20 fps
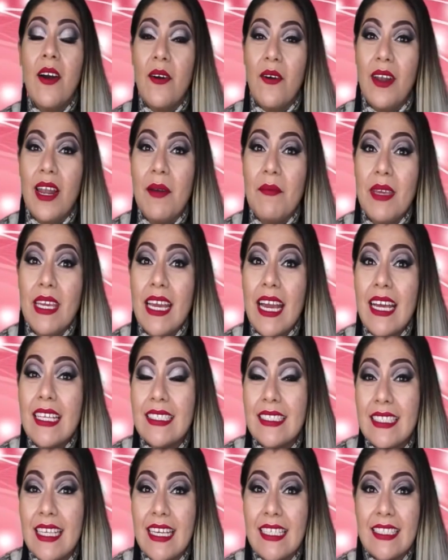Hola
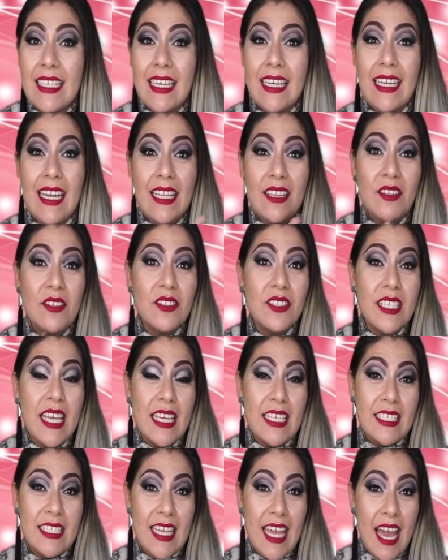amigas de Secretos
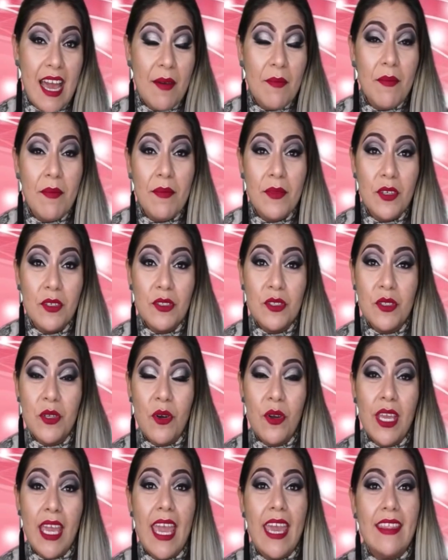de Jam, yo
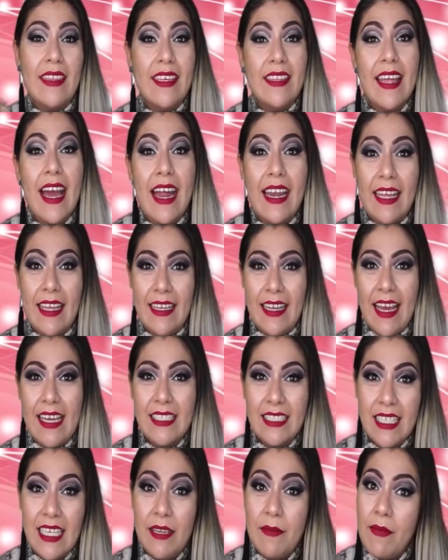soy Edith
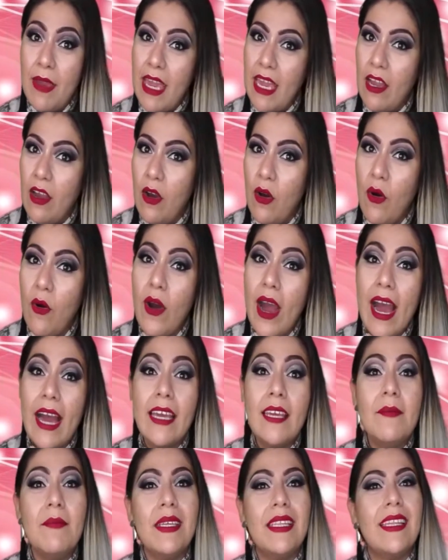Arenas y vengo
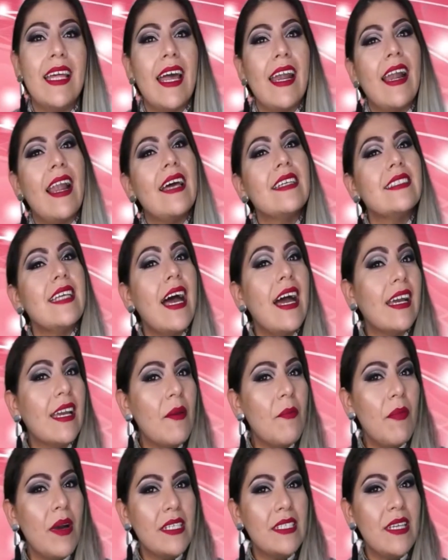a invitarlas a
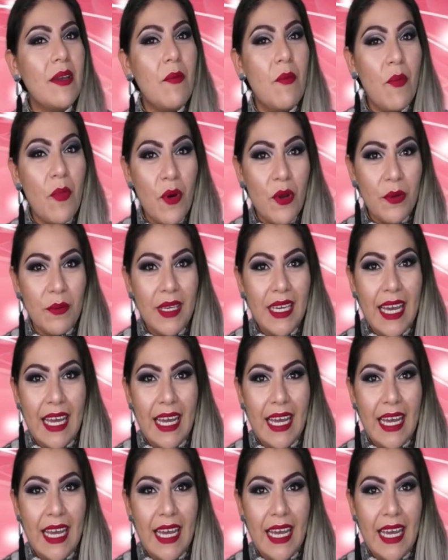que pasen por mi